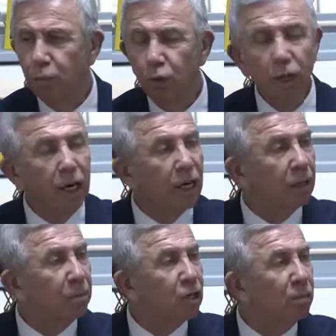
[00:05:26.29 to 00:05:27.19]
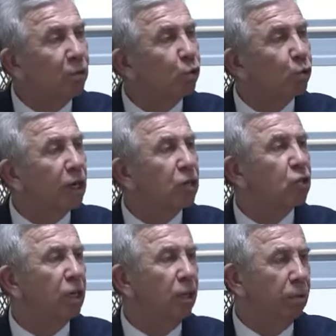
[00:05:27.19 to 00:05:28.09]
Bunlarla da bizim
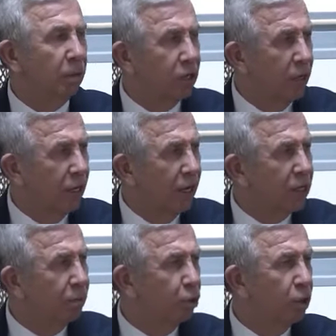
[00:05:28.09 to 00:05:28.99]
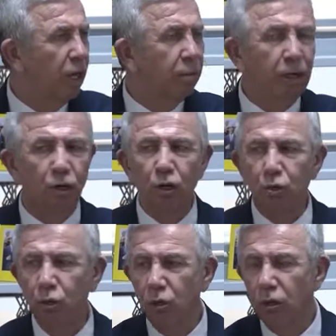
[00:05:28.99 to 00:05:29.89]
uğraştırılmaması lazım. Bunlar
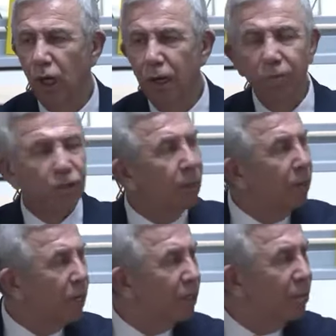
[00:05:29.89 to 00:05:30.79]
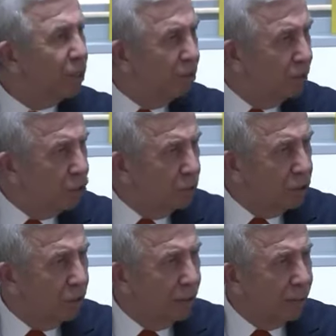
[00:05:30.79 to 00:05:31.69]
biliyorsunuz zamanında bizim
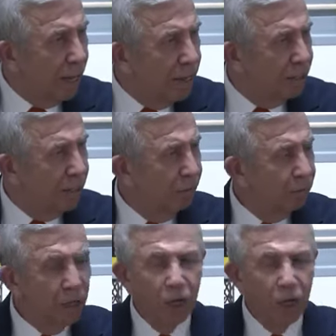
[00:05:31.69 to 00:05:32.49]
başımıza da geldi.